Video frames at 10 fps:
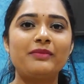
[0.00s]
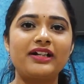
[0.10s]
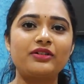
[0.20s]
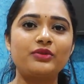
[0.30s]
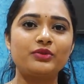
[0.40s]

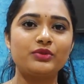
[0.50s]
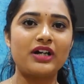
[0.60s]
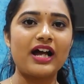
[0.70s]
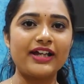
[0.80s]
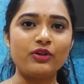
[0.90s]
మనకు
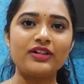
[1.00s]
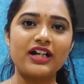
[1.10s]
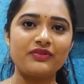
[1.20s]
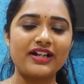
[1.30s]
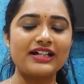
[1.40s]

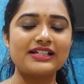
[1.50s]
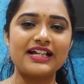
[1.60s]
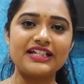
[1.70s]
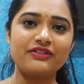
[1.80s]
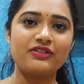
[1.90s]
హైకోర్టు అడ్వకేట్
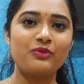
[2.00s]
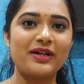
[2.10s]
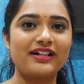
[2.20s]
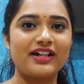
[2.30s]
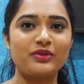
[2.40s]
సంజీవ్
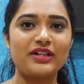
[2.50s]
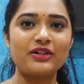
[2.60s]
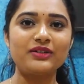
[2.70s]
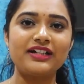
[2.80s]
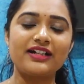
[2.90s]
కుమార్ గారు
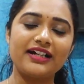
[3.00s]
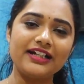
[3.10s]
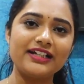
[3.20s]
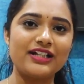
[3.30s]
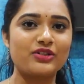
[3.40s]
ఉన్నారు తనని
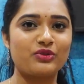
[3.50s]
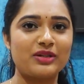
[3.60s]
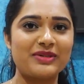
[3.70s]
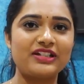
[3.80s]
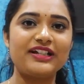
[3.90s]
అడిగి
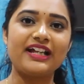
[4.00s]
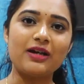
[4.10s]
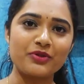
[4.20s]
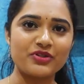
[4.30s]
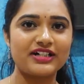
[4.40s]
తెలుసుకుందాం అసలు
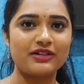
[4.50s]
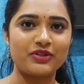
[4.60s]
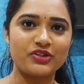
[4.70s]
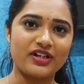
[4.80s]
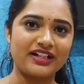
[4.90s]
ఎలా ప్రొసీడ్
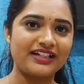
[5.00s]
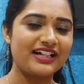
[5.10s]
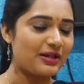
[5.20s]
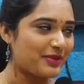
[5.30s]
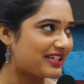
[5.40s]
అవ్వచ్చు అనేది
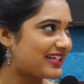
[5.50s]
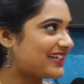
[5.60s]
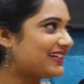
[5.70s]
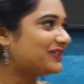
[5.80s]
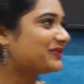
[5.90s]
నమస్తే సార్